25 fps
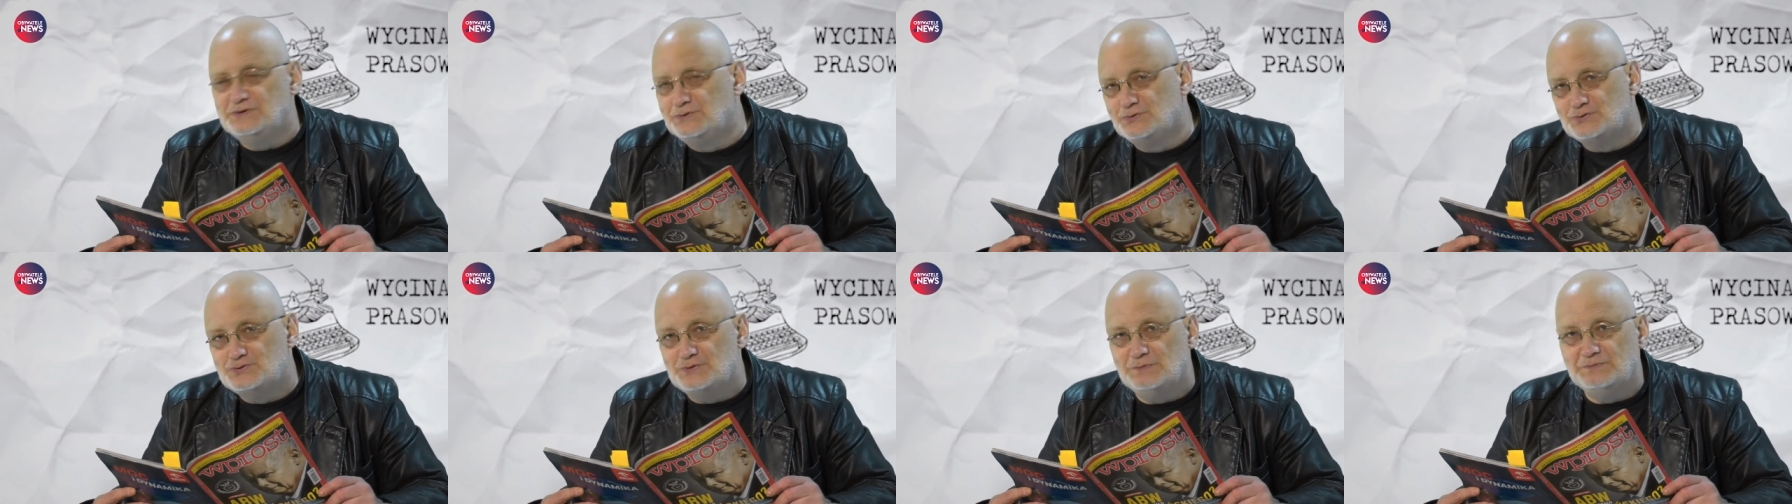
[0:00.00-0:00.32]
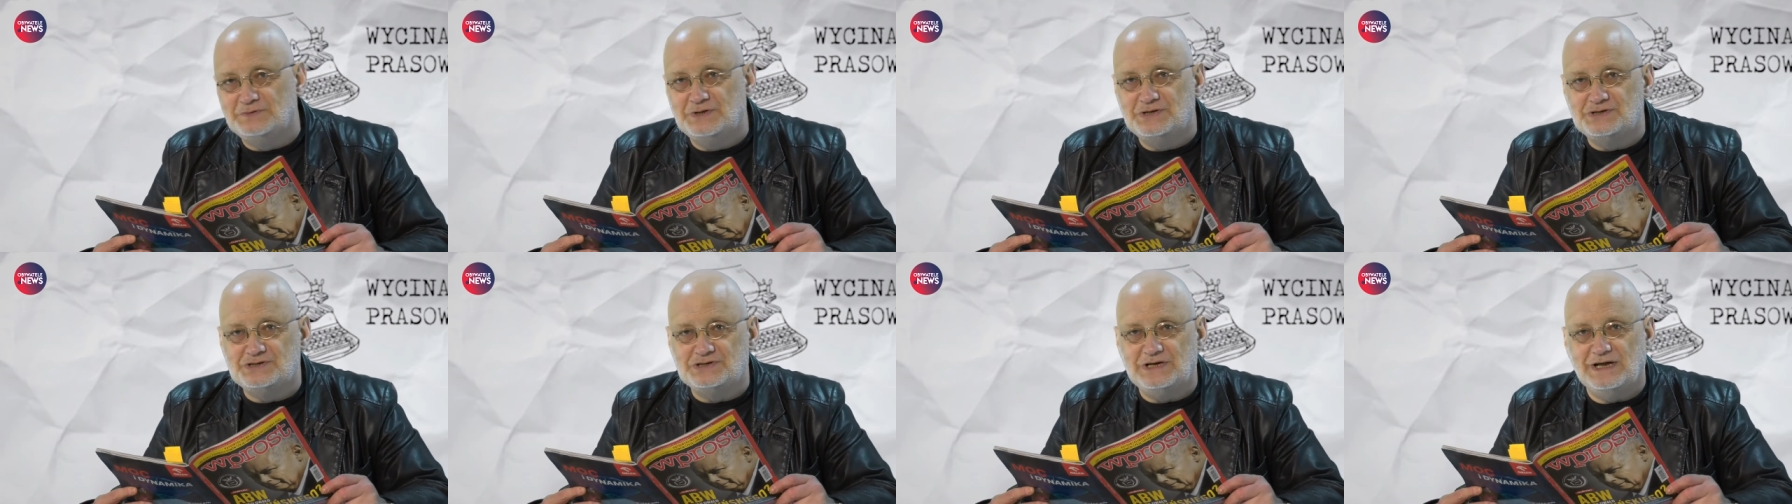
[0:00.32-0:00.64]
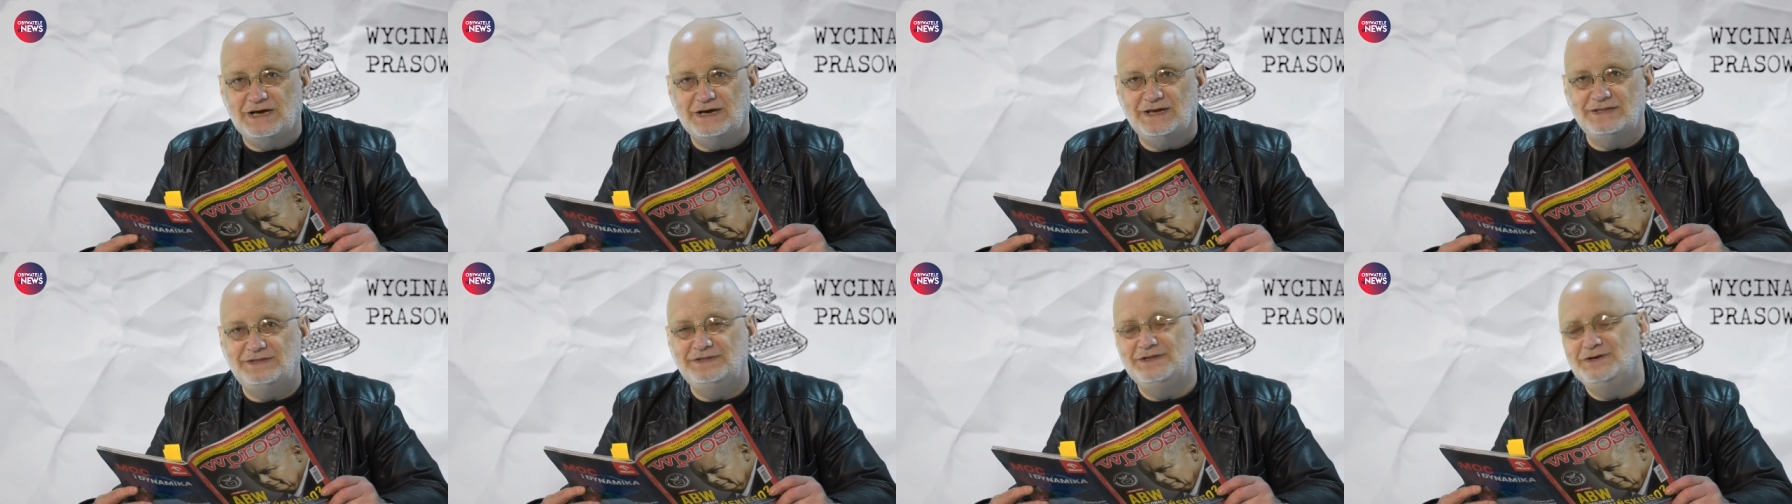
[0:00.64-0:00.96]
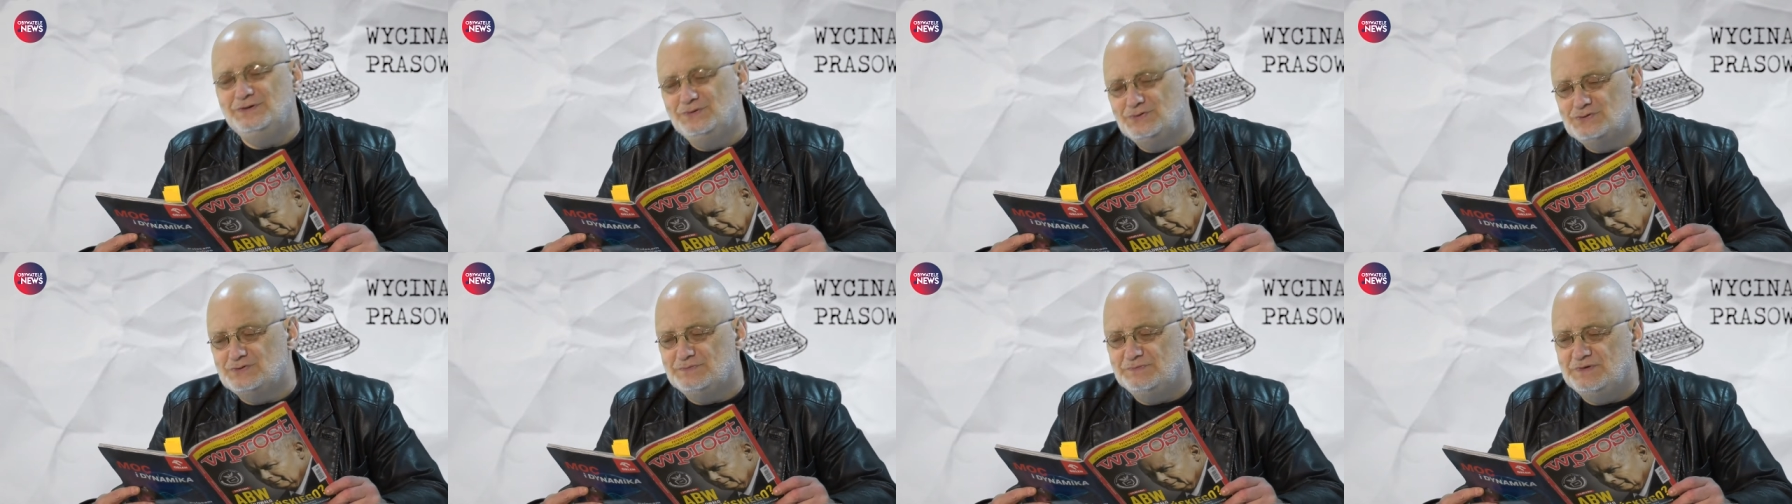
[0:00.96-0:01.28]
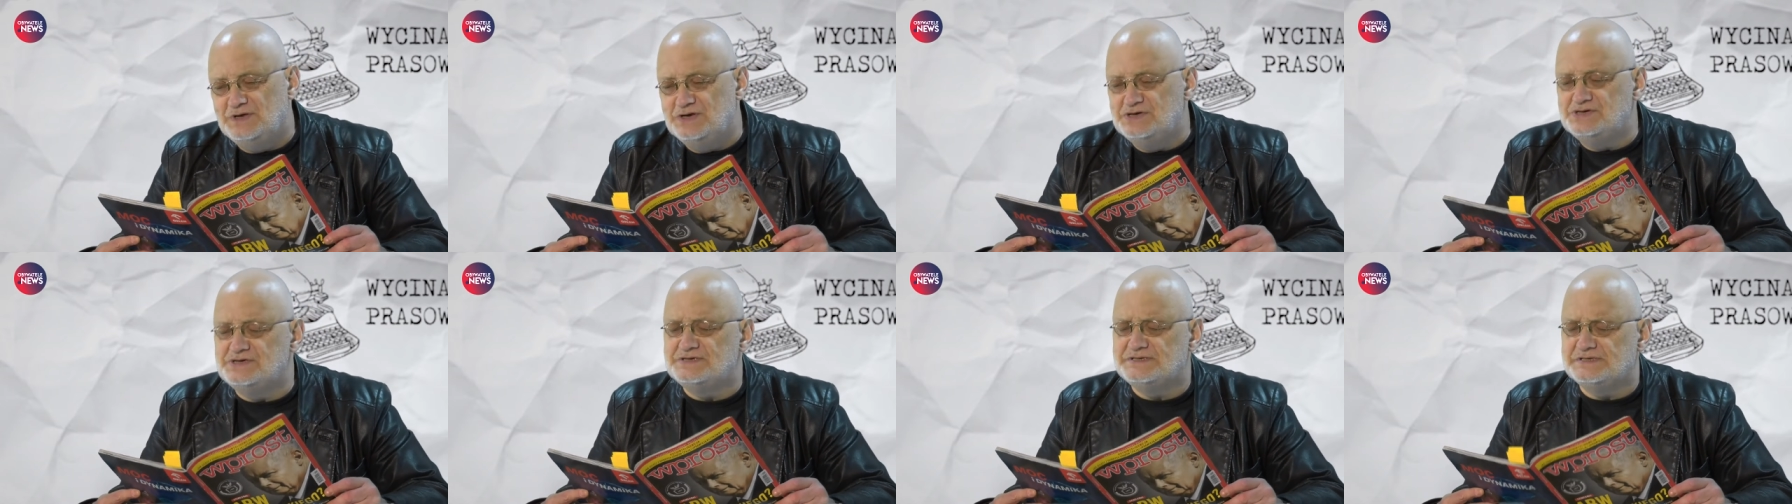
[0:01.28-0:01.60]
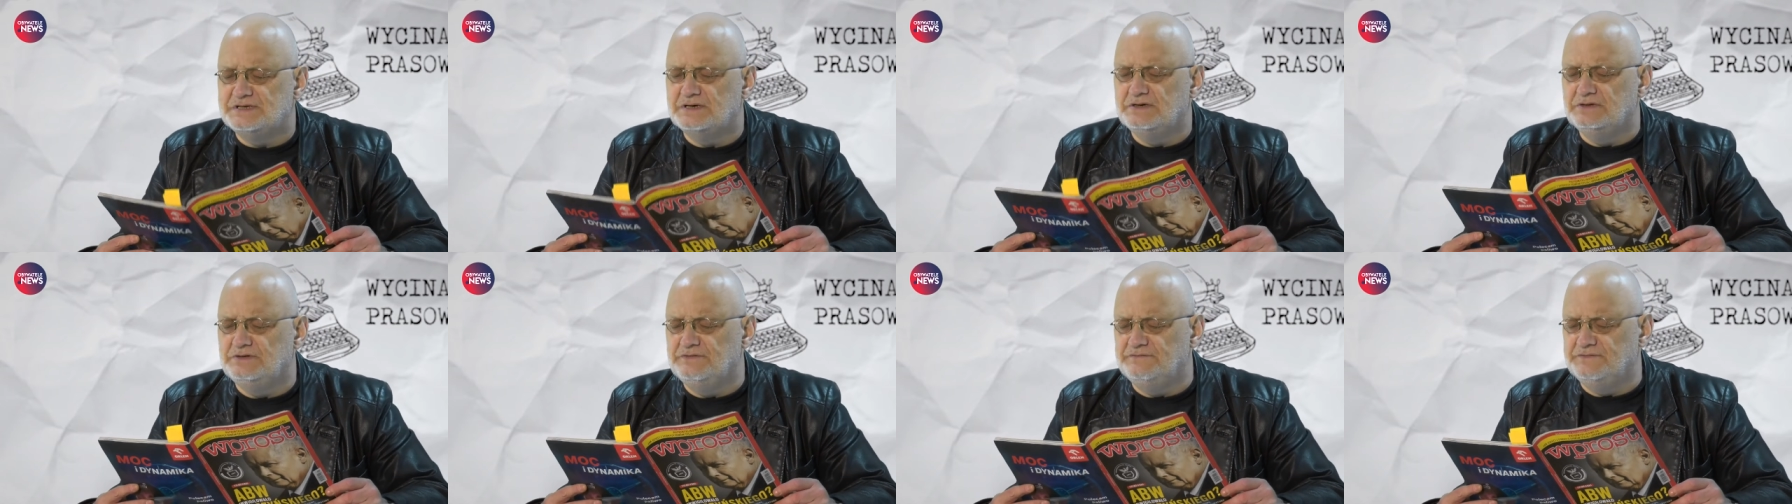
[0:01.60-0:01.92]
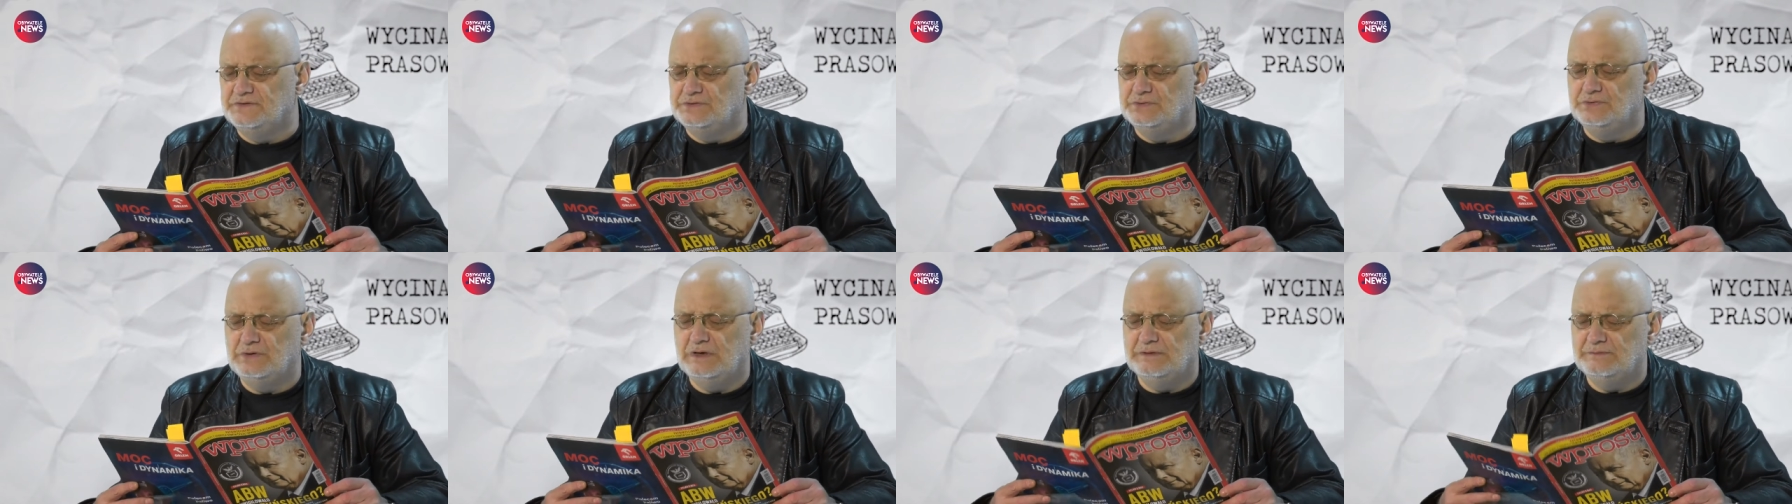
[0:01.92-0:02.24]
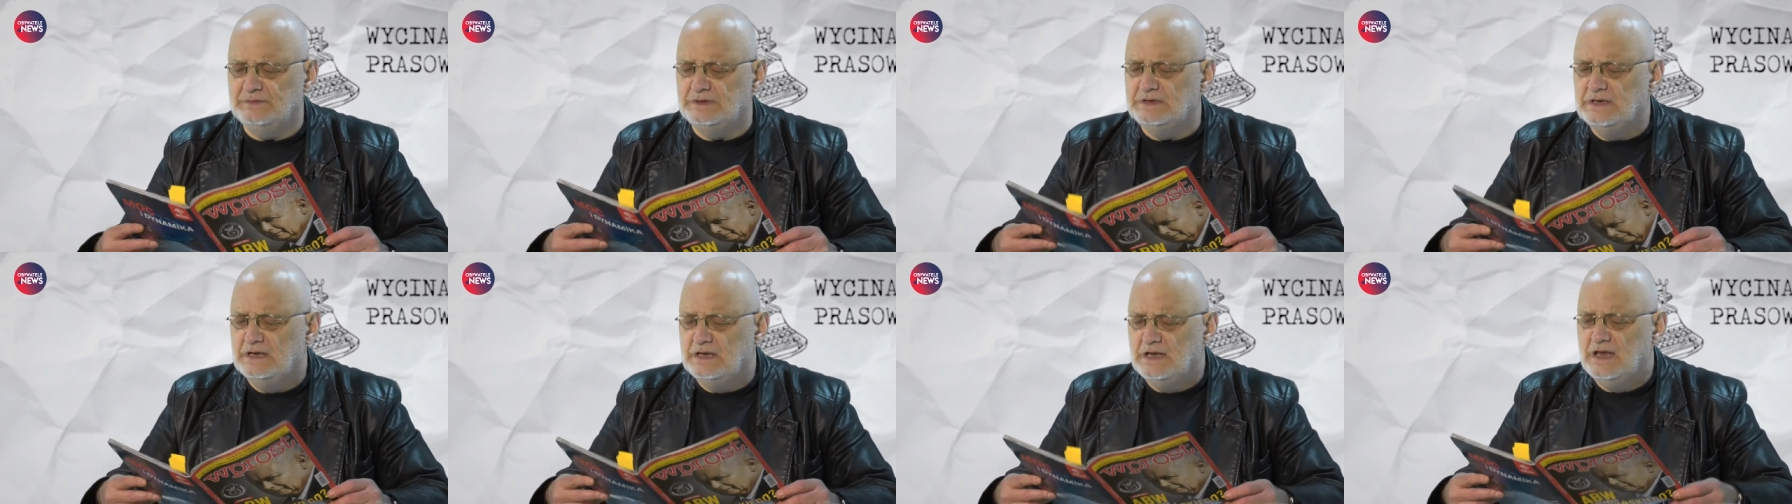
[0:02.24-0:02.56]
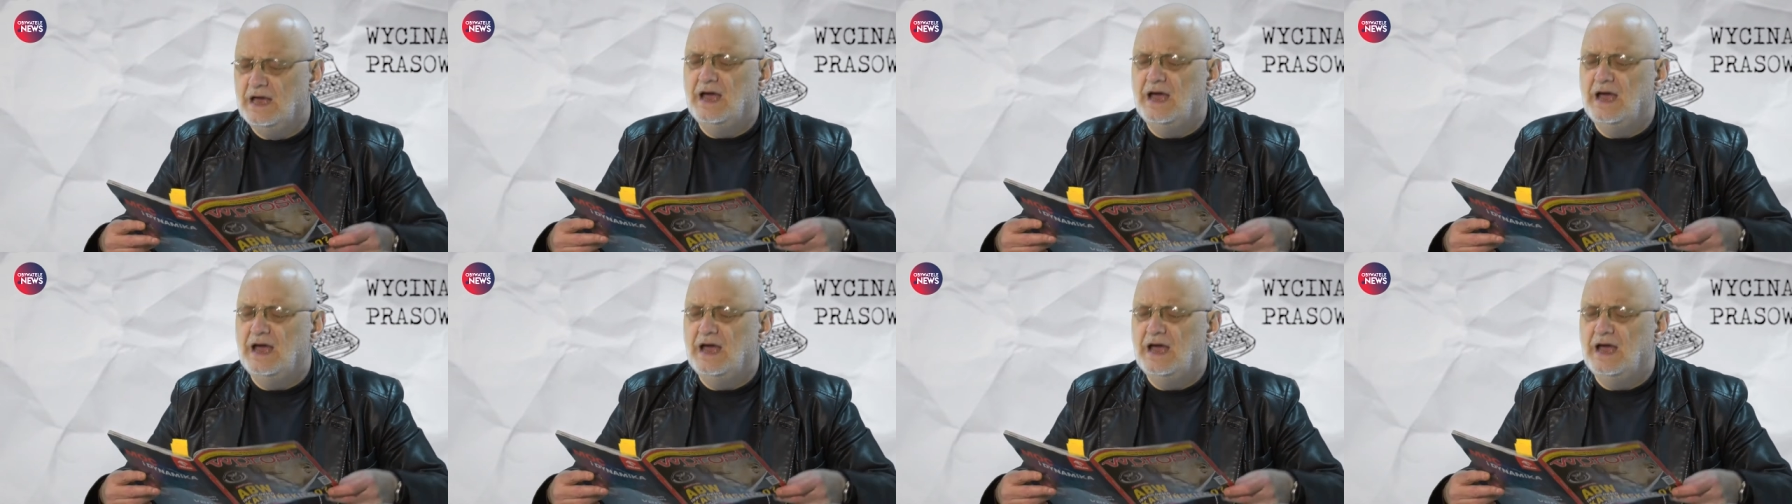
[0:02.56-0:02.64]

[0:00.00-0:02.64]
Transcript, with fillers: dużo mniej szlachetne i dużo mniej się z tego dowiadujemy,